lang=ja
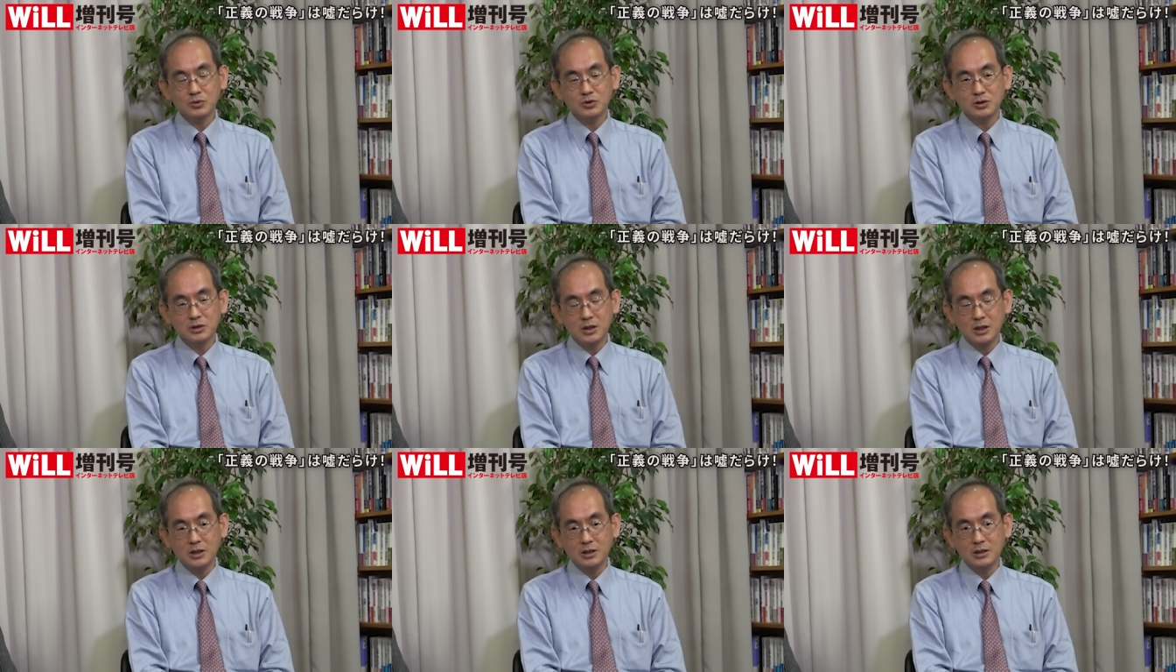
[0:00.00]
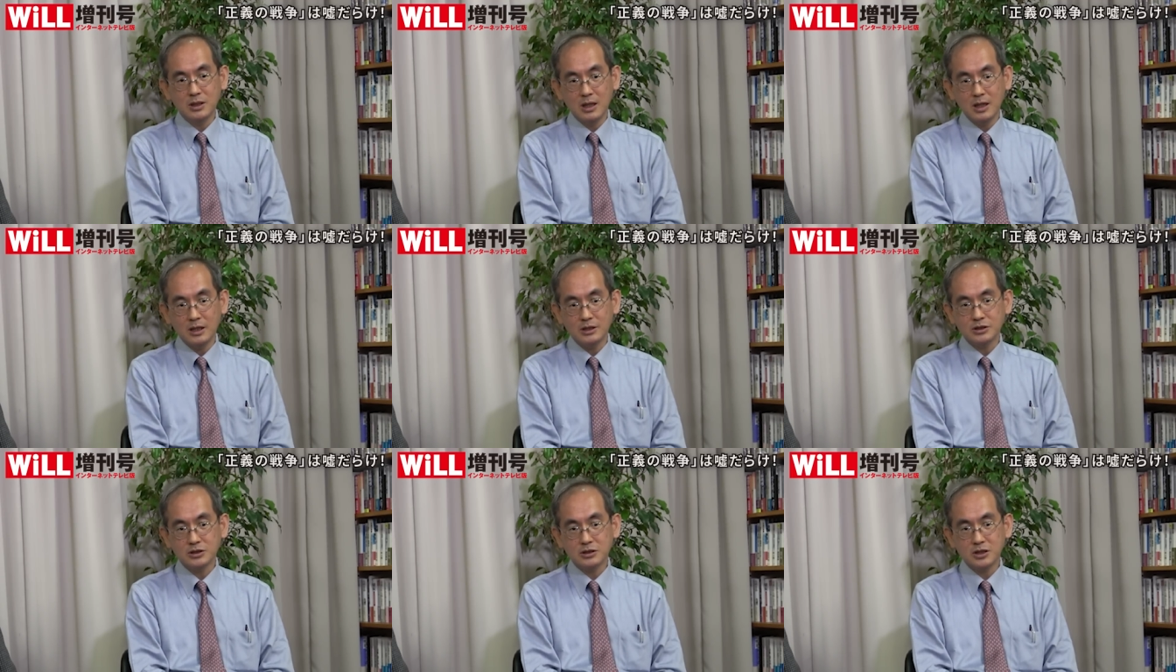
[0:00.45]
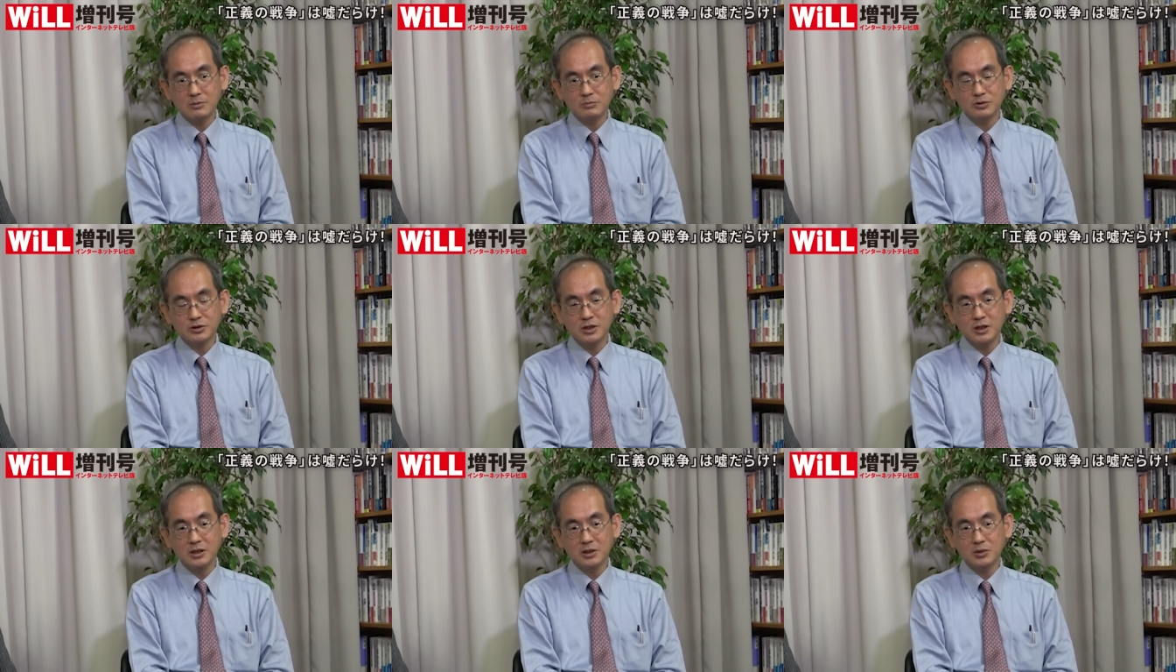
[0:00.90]
していたしかも
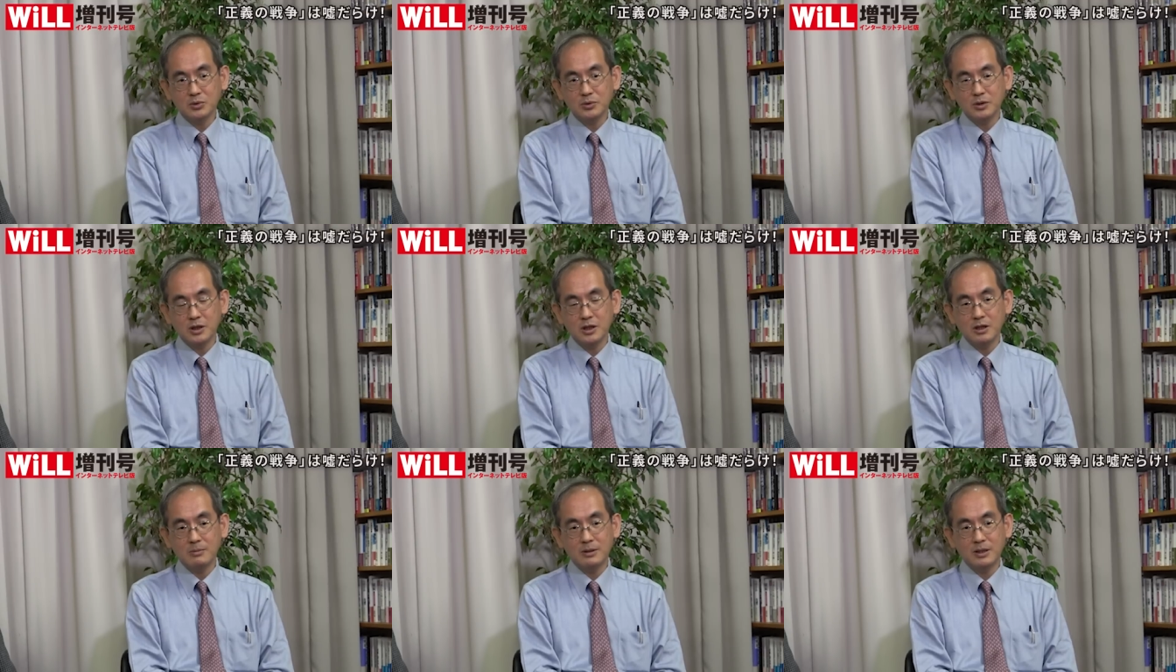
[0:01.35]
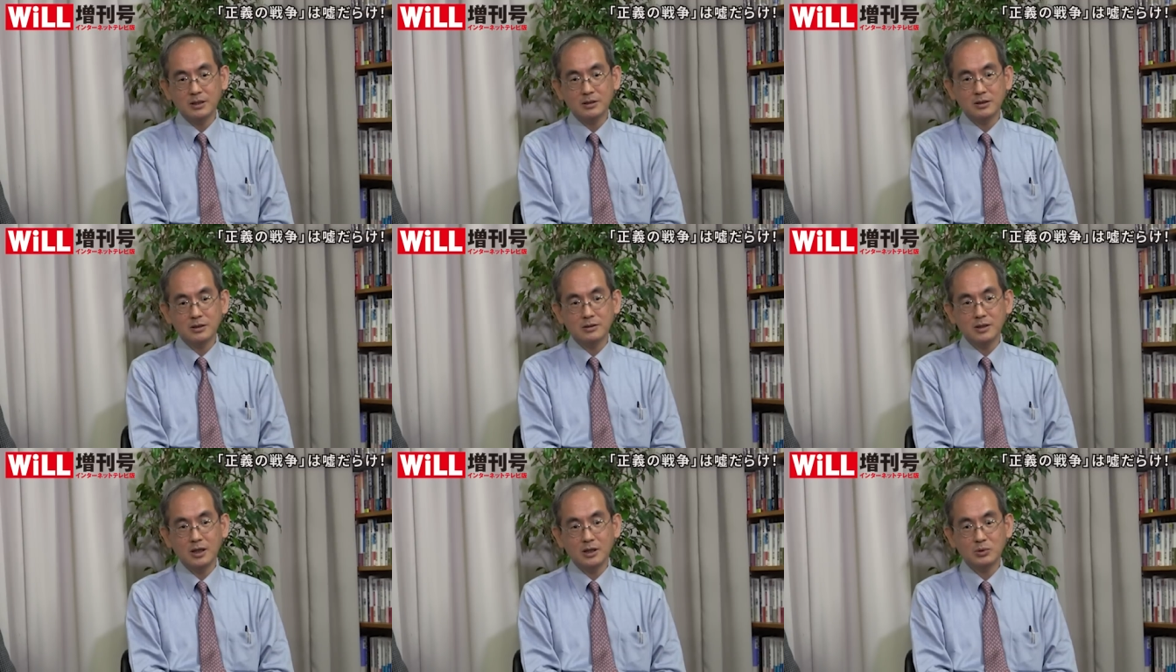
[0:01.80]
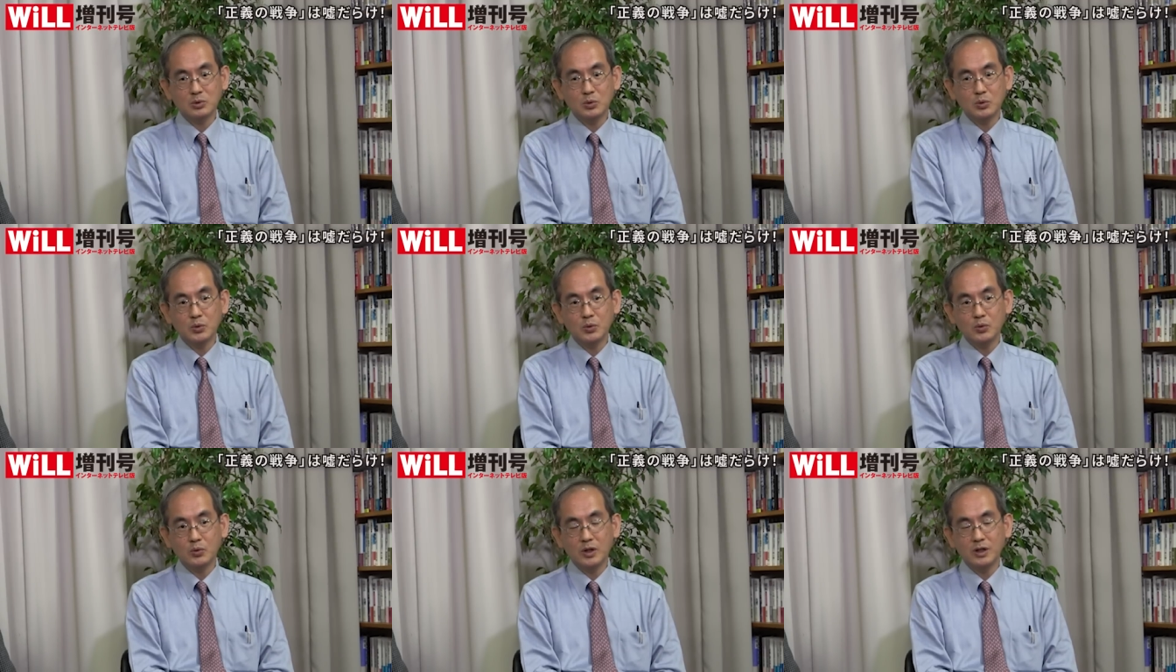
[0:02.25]
選挙で選ばれた大統
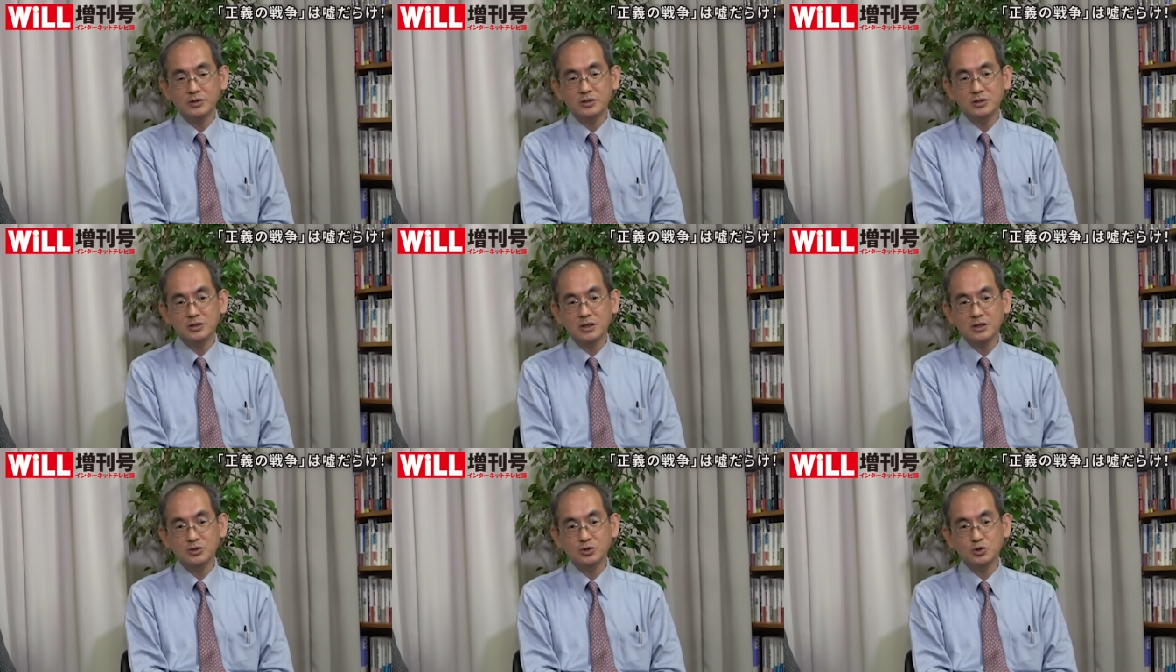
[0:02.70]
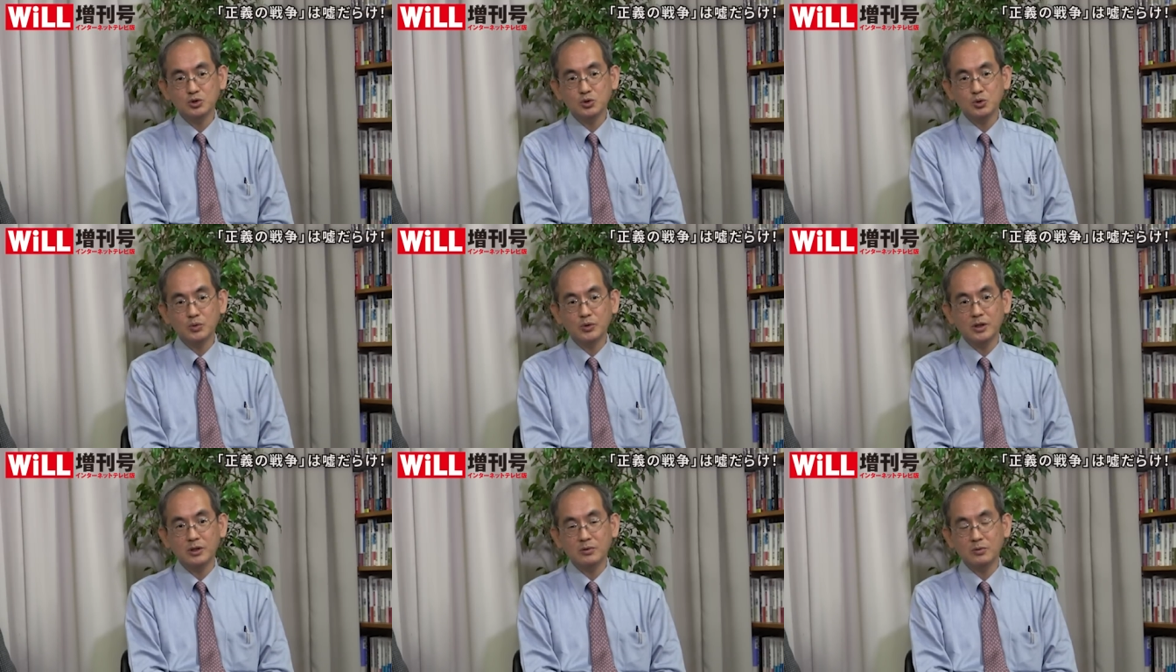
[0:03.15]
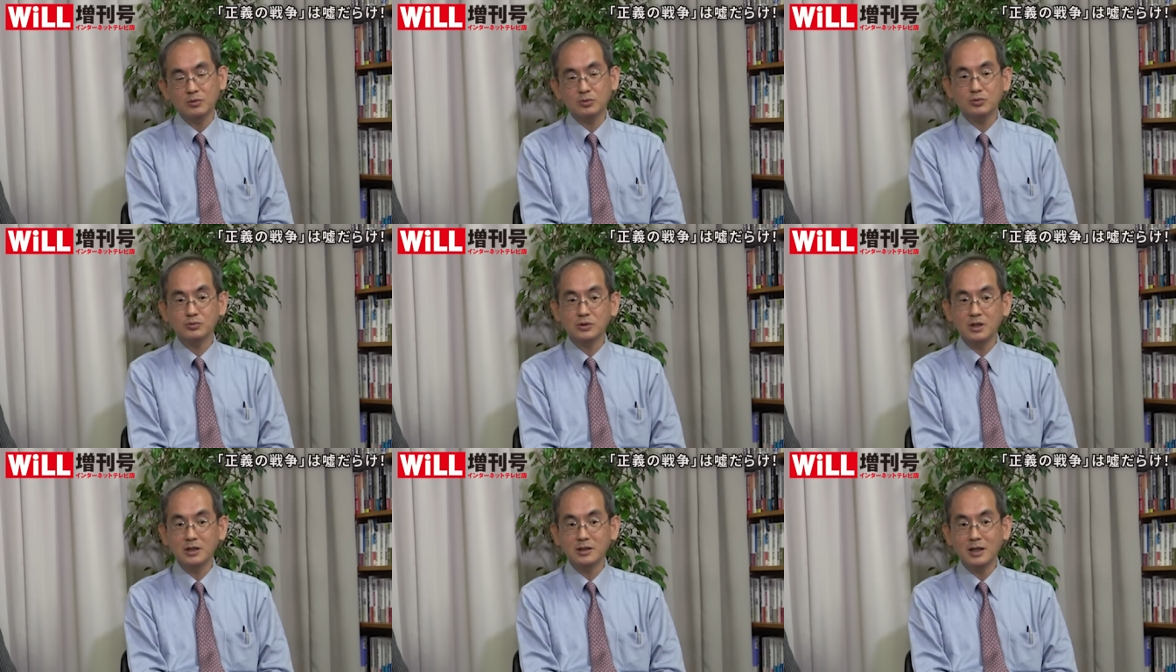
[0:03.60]
領が2014年の
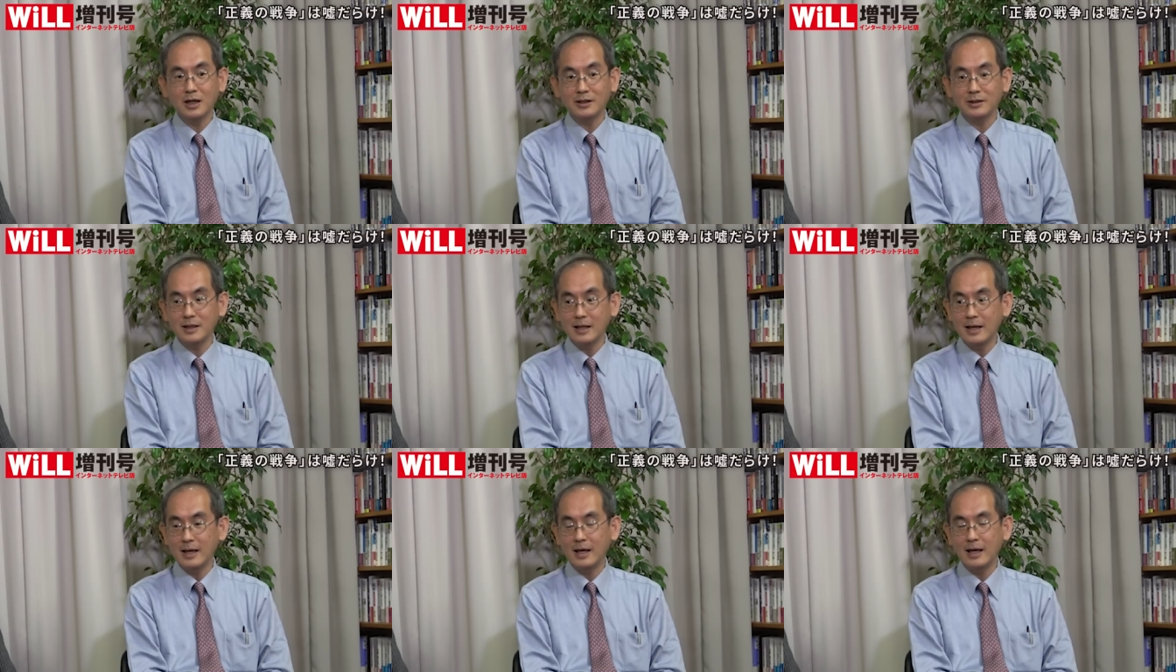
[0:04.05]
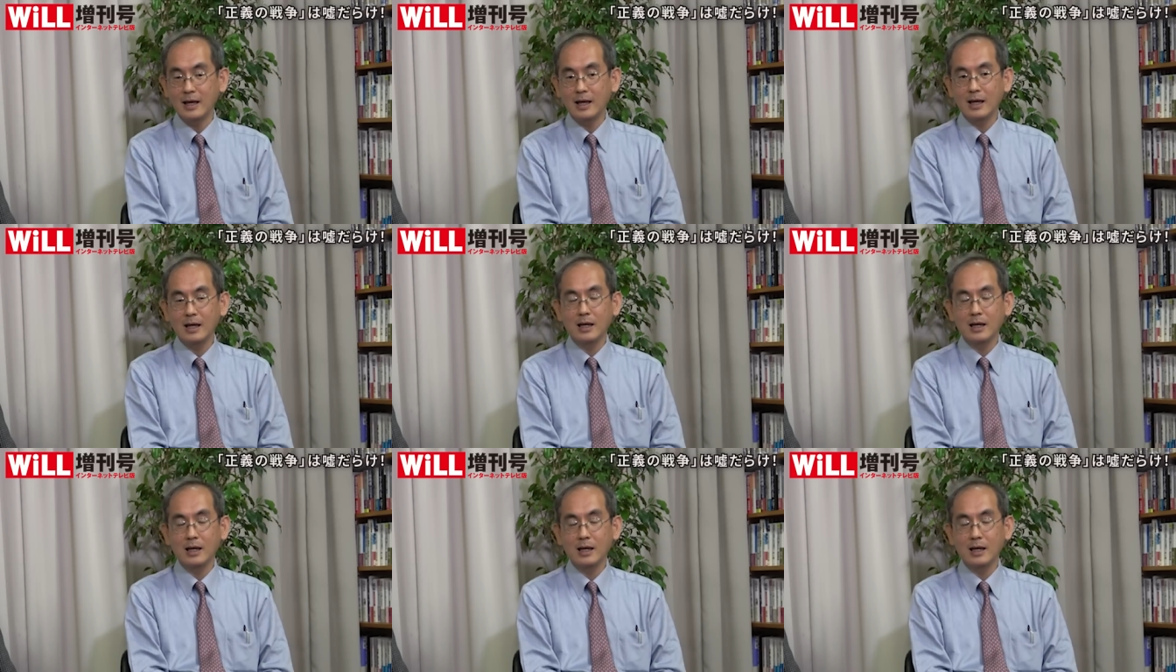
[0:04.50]
クーデターで、